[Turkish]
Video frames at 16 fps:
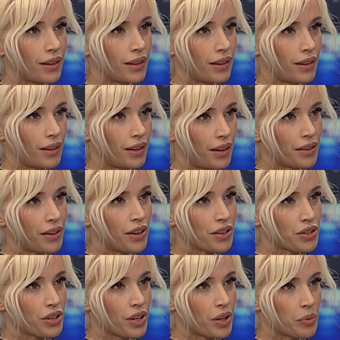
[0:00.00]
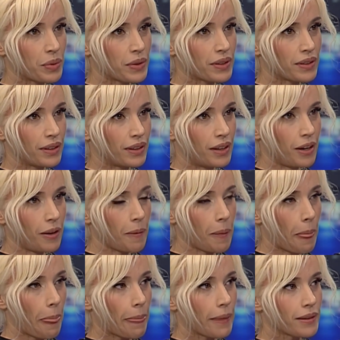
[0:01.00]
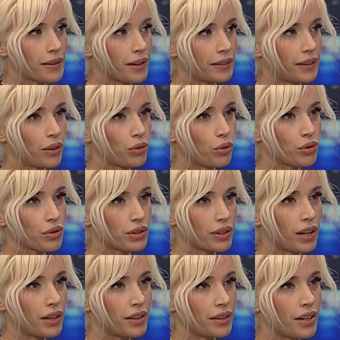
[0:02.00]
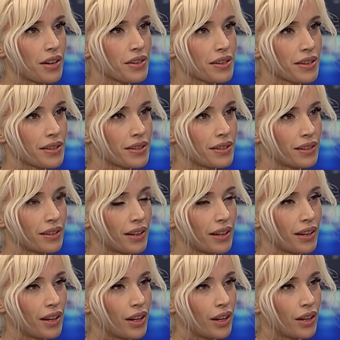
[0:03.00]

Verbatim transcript: e, aranje yapısıyla Zaten orijinal aranjesini de